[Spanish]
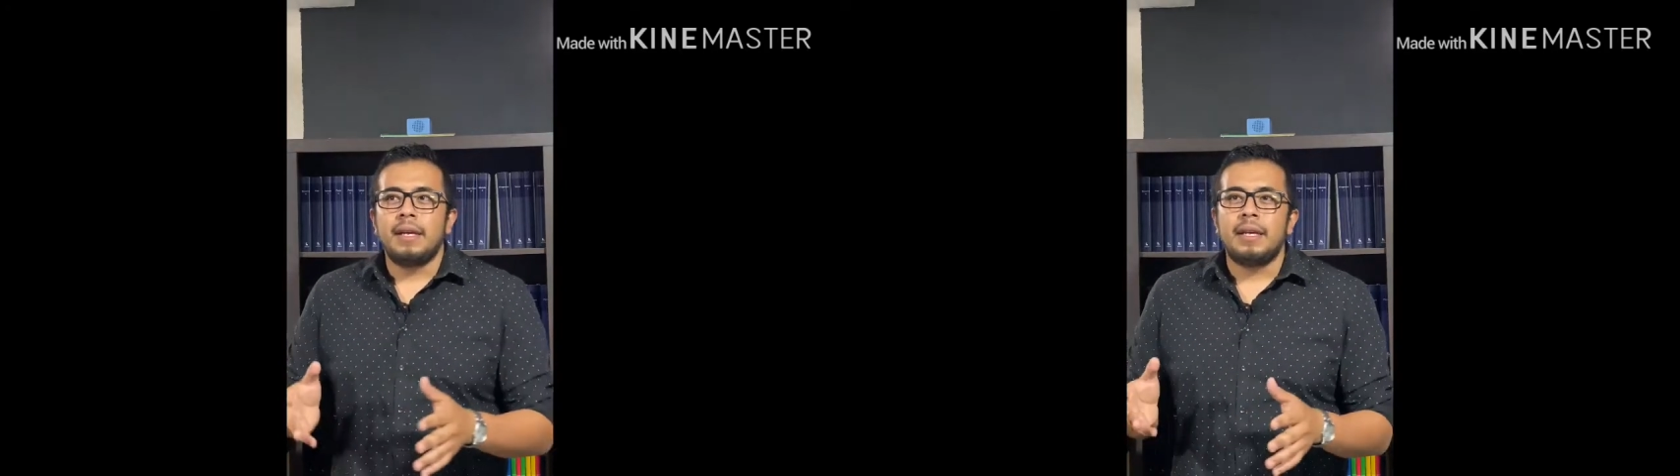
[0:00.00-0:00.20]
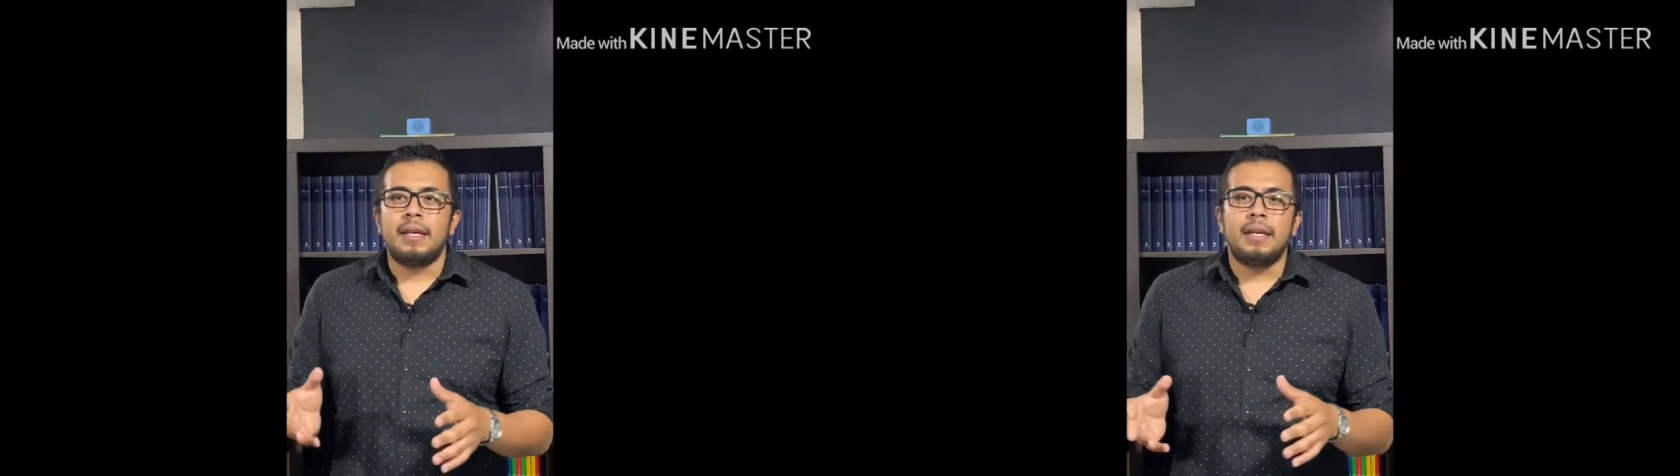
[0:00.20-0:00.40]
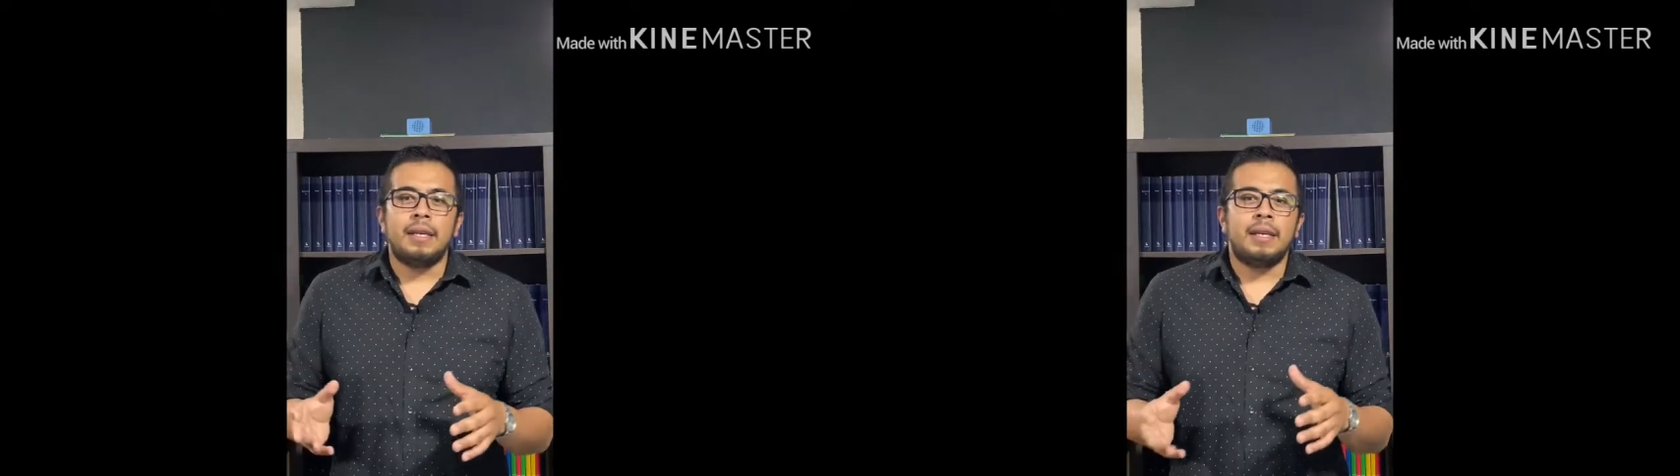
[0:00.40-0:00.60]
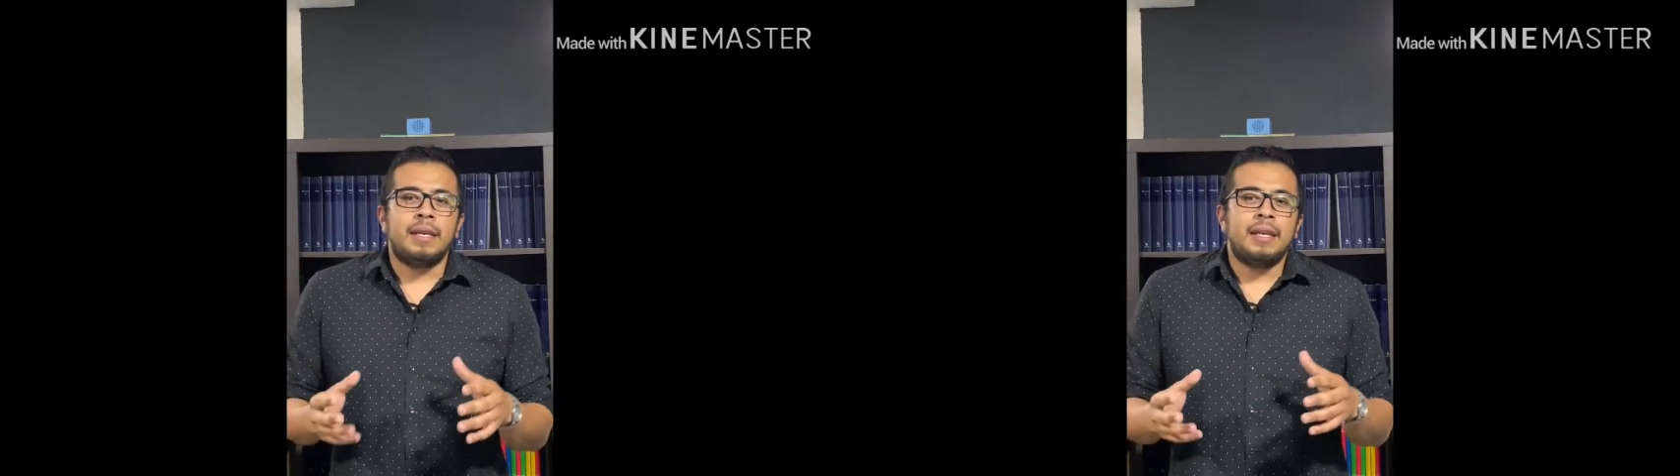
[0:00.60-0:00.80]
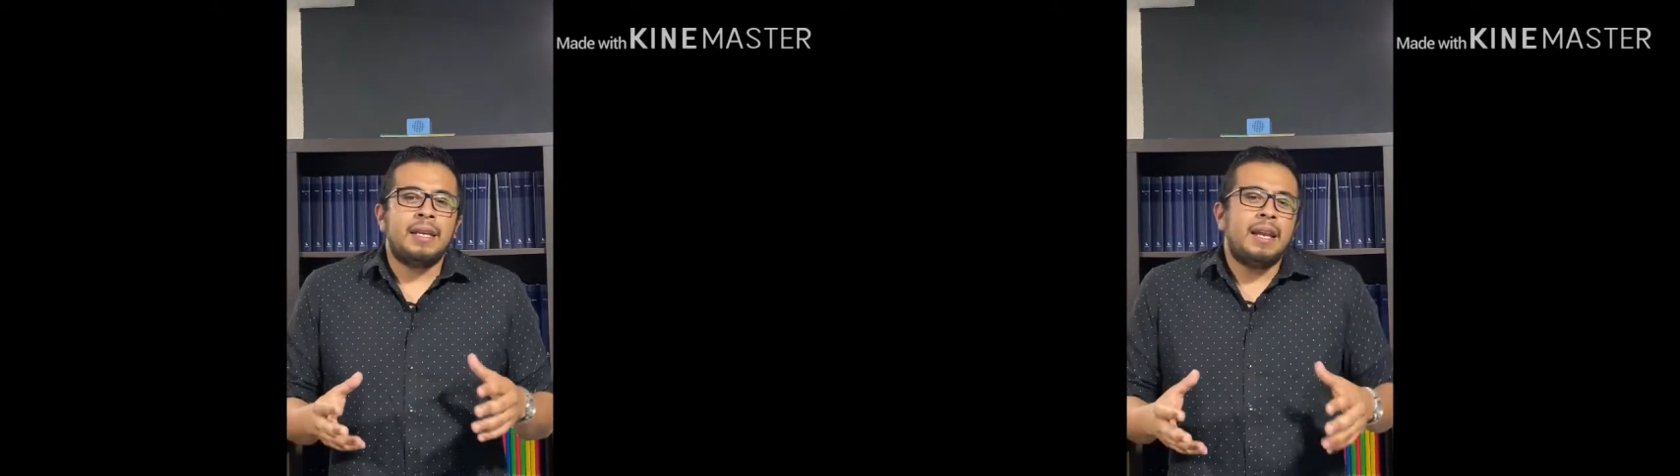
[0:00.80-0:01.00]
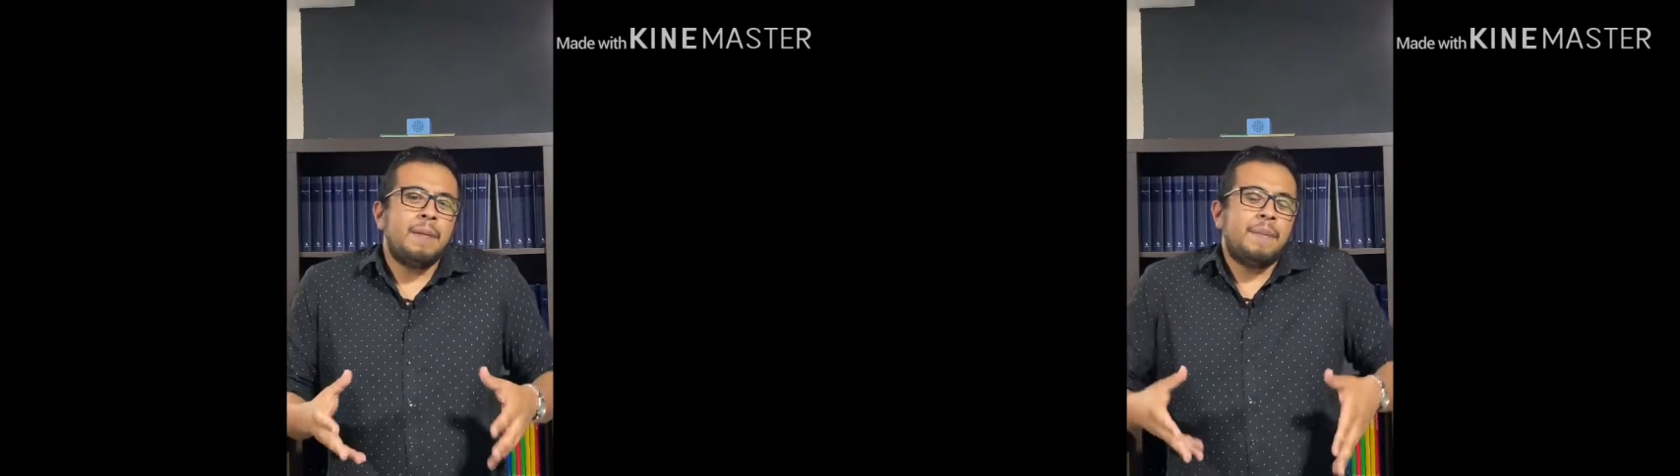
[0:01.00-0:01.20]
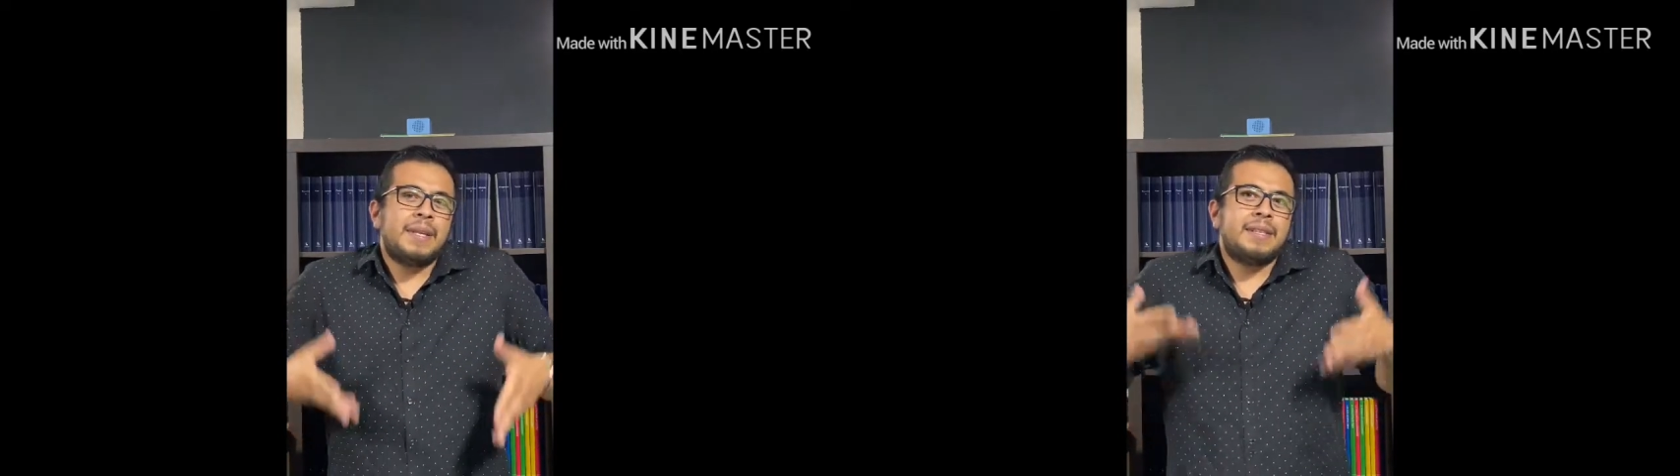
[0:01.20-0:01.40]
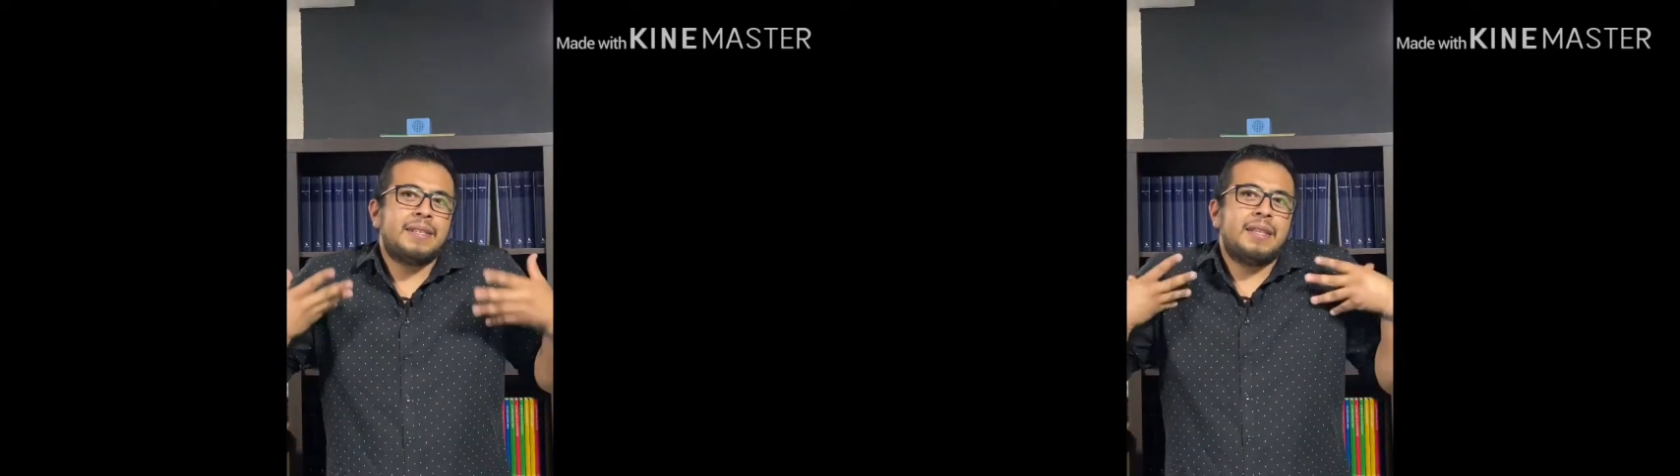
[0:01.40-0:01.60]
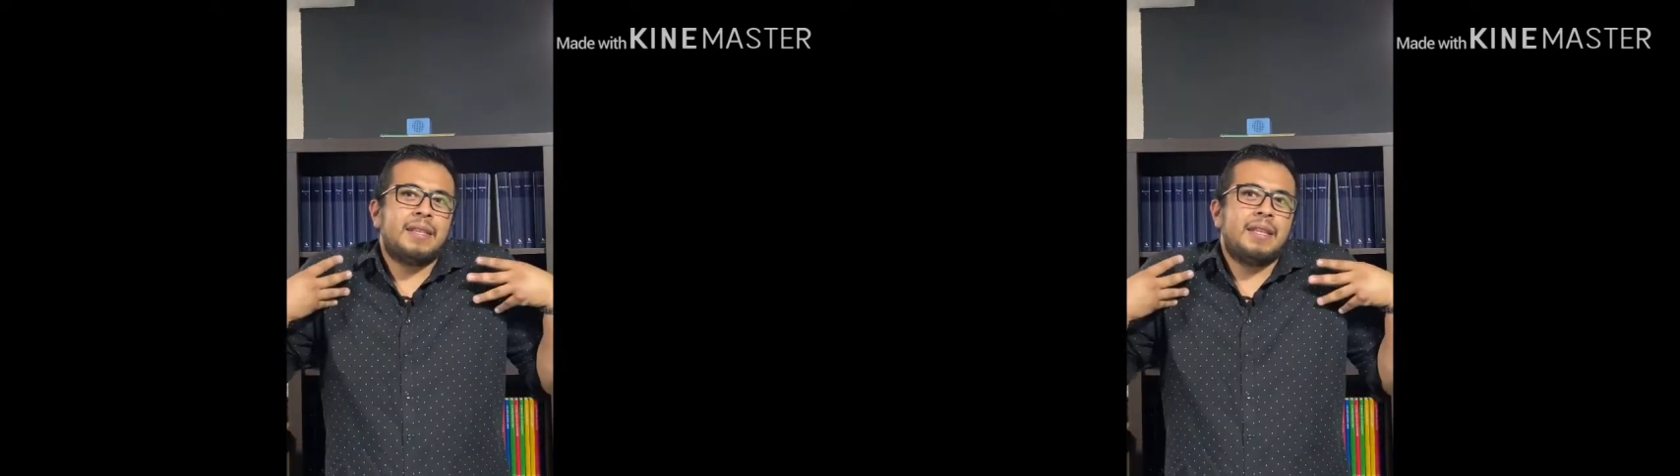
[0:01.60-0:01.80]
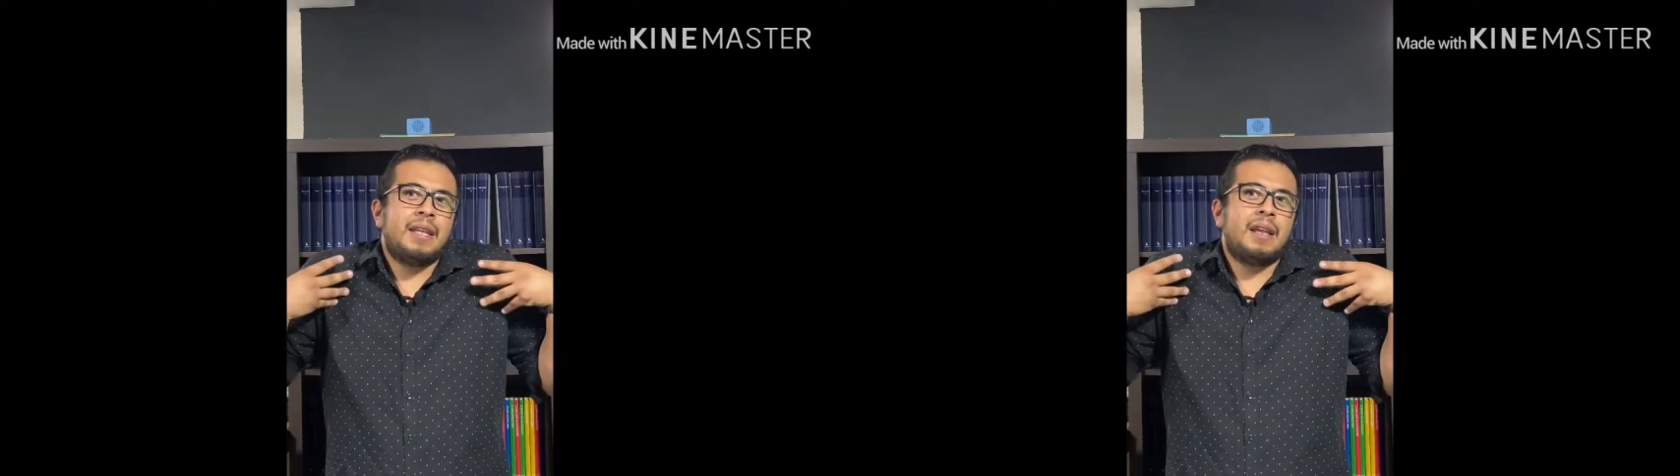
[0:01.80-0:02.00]
y él empieza a
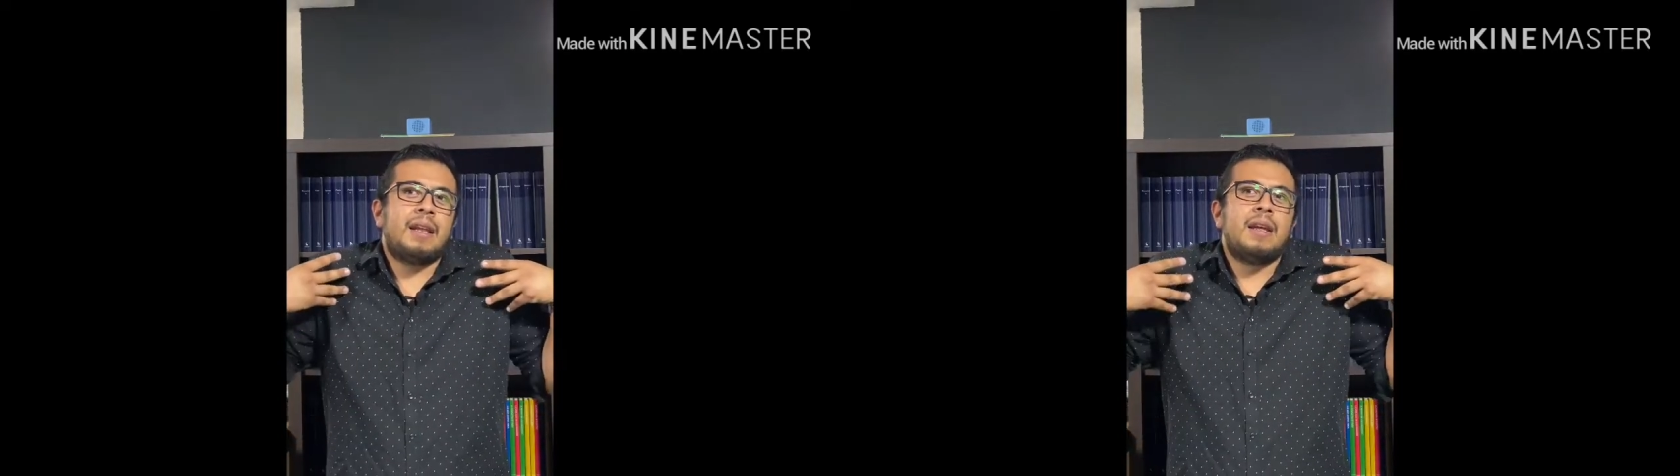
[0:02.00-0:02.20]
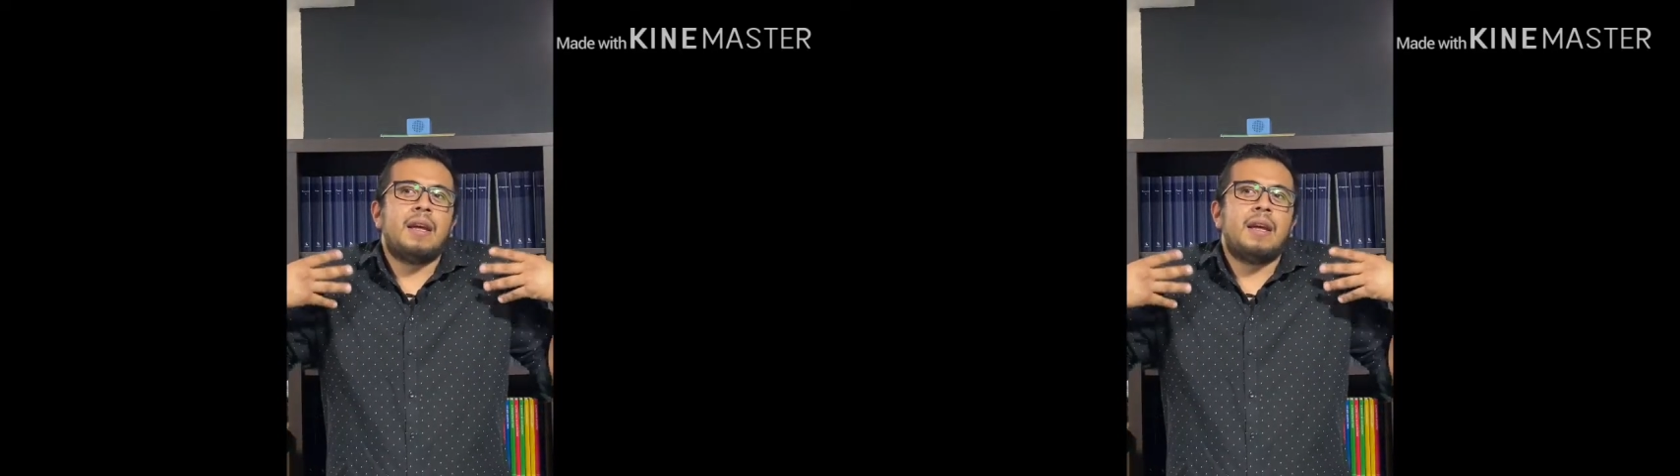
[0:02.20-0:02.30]
sentir